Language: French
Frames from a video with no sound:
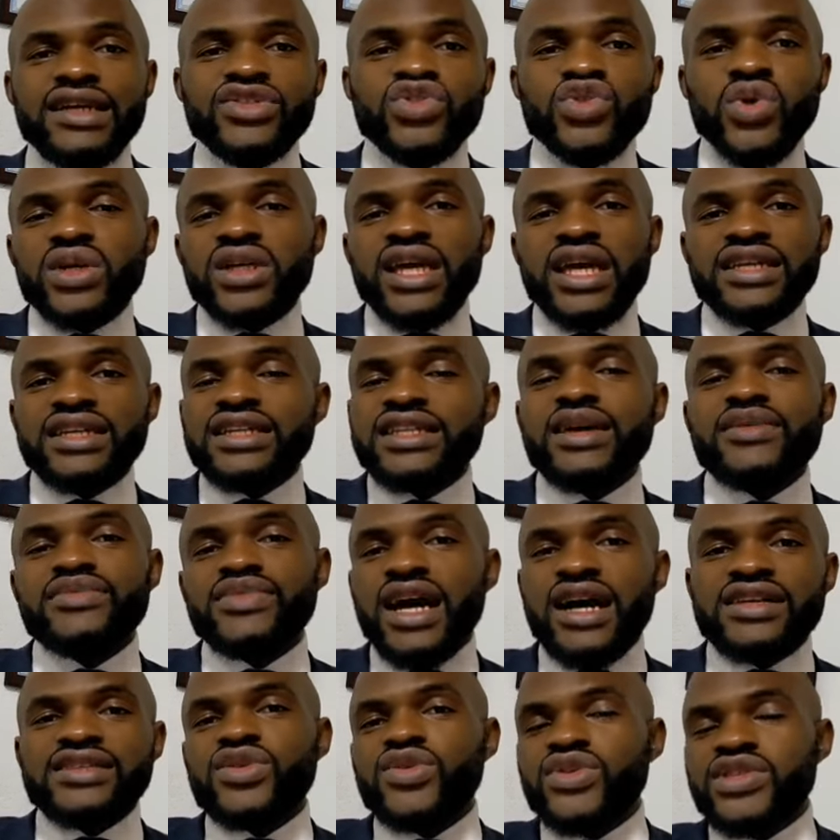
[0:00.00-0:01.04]
joker qu'il aime
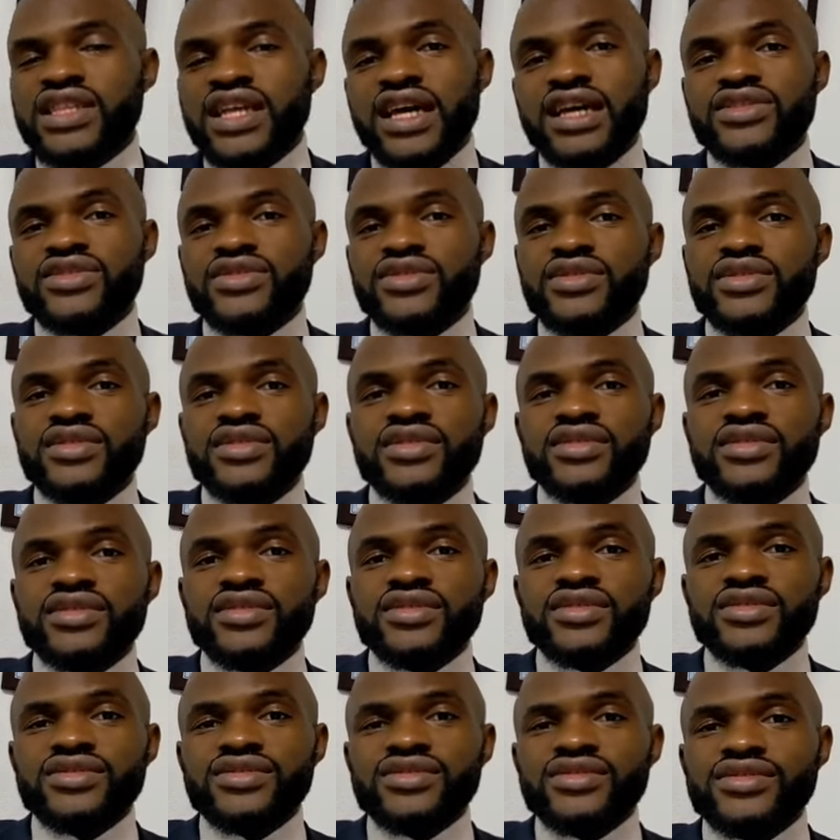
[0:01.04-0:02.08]
dans son stade.
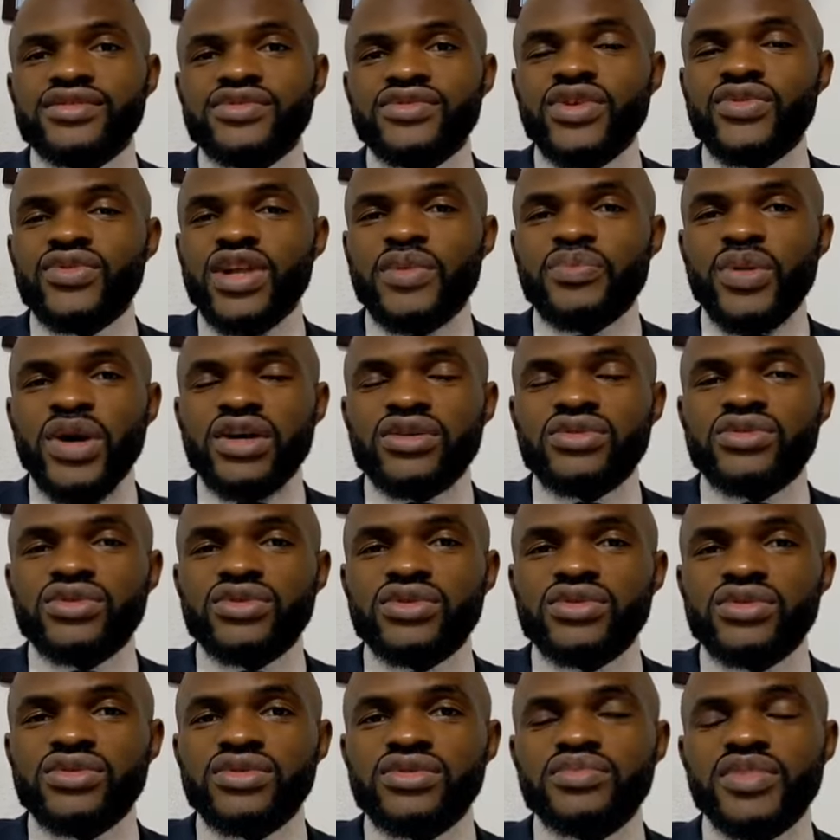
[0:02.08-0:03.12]
Vous ne voulez pas un
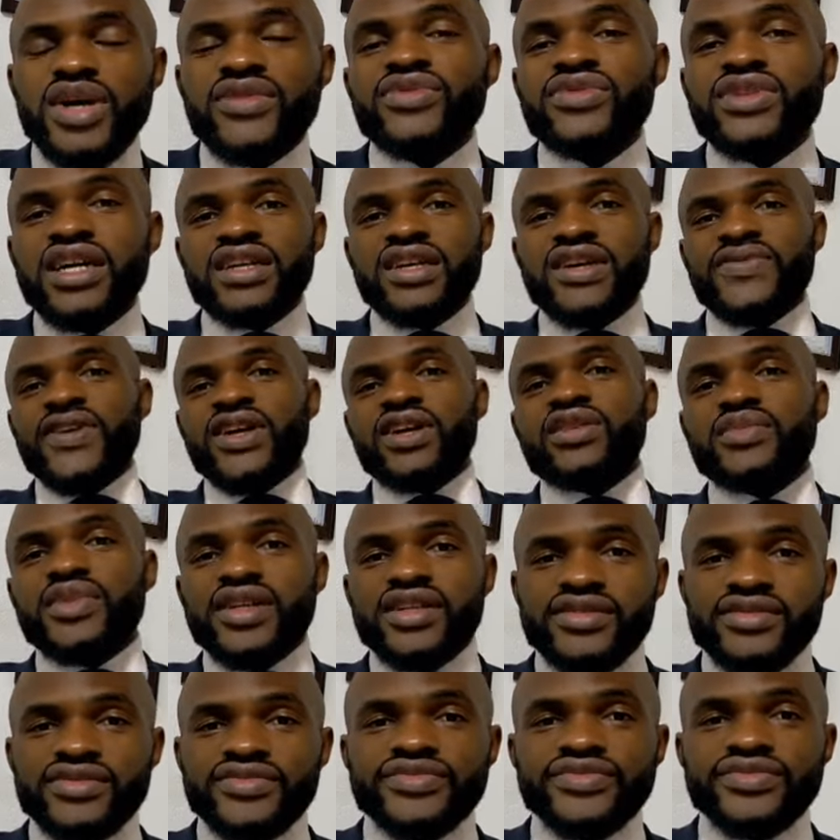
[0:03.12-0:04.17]
mais vous voulez qu'il fasse
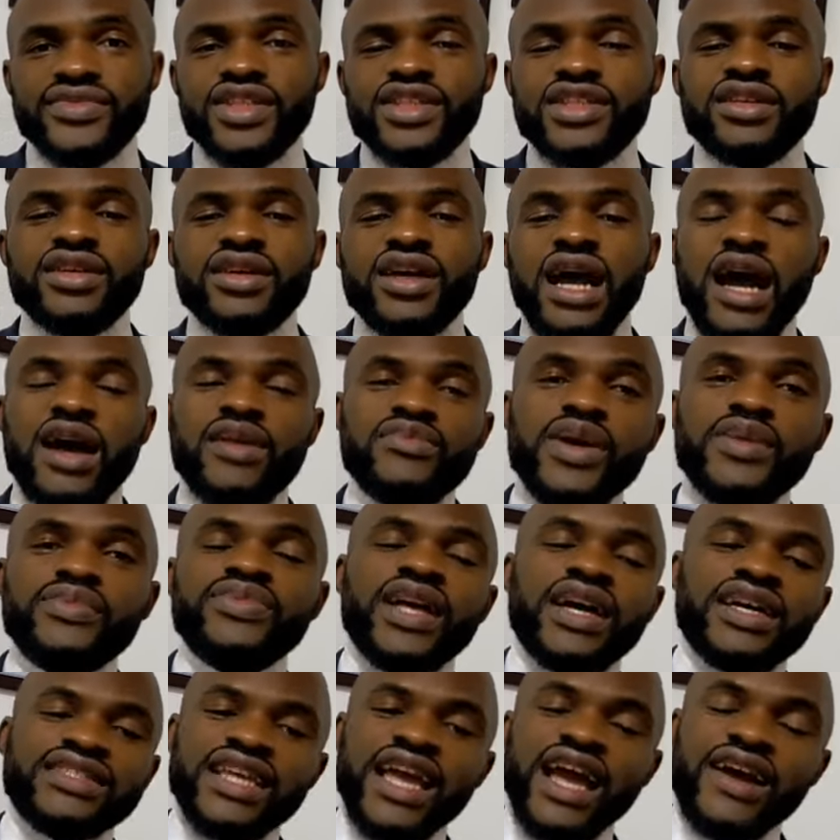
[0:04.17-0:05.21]
comment en même
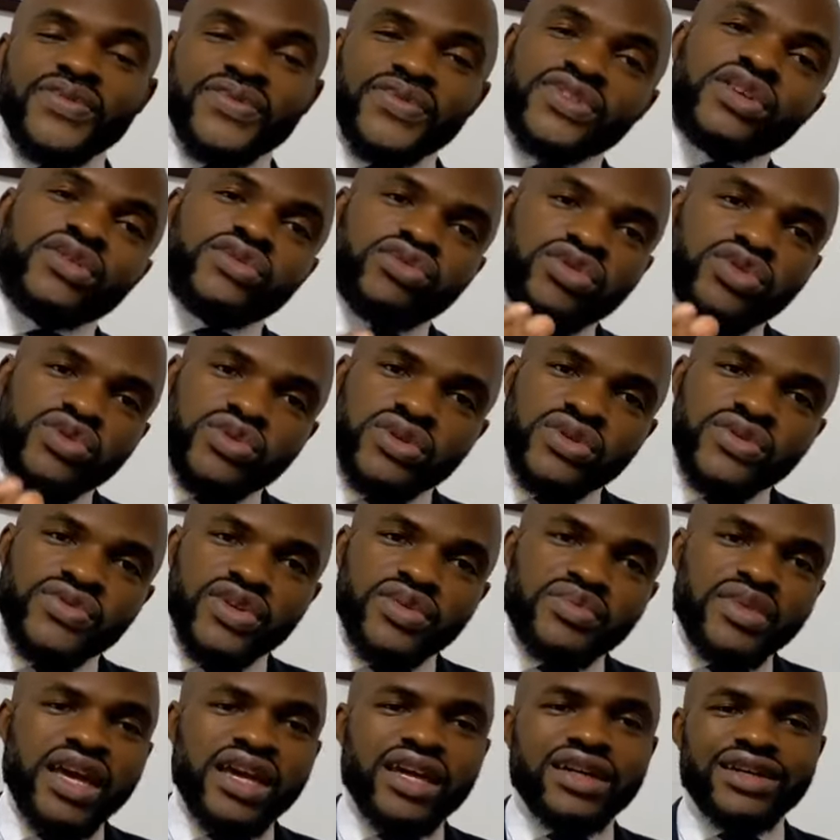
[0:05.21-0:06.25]
temps, j'ai envie de vous
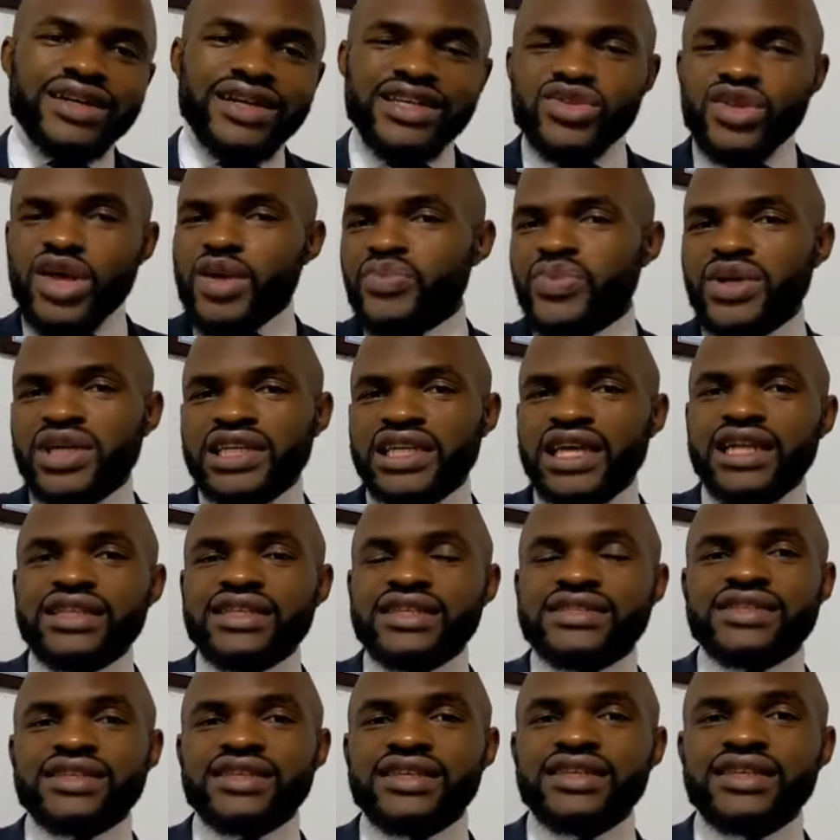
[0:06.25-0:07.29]
suivre, mais restons un peu
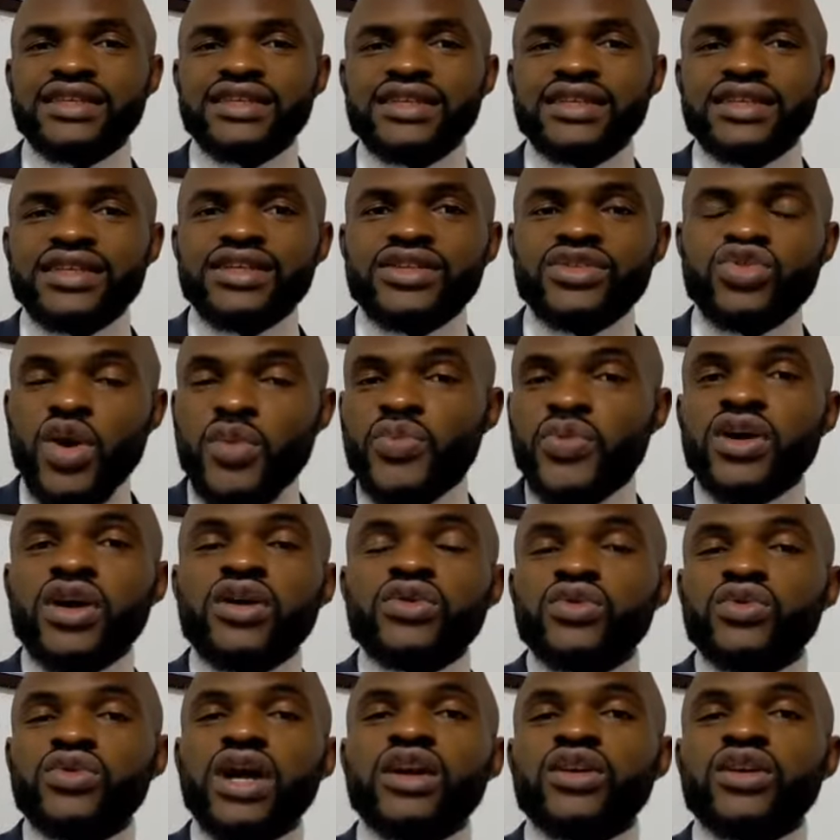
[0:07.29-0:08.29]
réalistes. Depuis qu'on